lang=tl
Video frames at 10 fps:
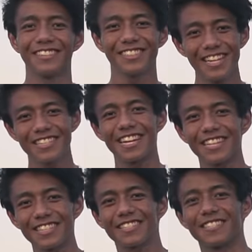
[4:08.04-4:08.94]
shade
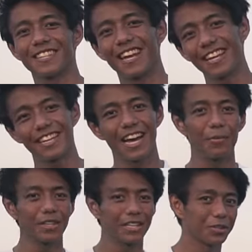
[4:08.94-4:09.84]
shots ay
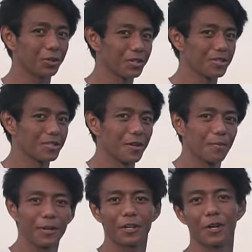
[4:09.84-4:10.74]
ginagamit indoors
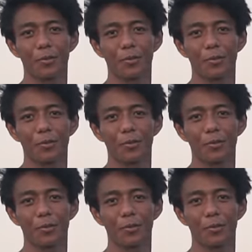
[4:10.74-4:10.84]
pero